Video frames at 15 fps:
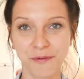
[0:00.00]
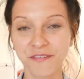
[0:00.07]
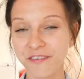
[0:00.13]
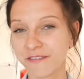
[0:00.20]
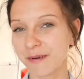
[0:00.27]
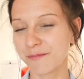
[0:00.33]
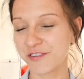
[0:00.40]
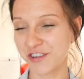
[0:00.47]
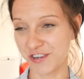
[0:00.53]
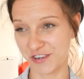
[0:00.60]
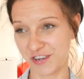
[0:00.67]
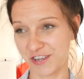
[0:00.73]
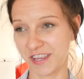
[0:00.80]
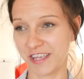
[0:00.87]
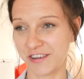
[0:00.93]
powiem Wam
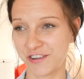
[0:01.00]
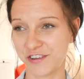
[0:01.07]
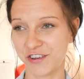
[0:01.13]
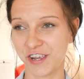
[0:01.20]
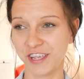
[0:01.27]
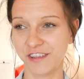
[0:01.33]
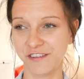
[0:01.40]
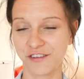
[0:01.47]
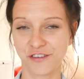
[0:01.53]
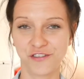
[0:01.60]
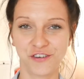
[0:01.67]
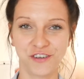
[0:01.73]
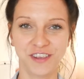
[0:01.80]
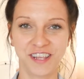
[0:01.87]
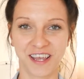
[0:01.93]
szczerze też, że jeśli
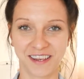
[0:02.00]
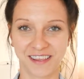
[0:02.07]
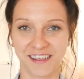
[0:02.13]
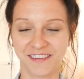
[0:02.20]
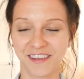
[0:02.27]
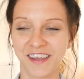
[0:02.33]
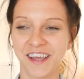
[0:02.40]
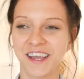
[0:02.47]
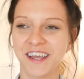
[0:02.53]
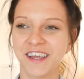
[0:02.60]
chodzi o internet,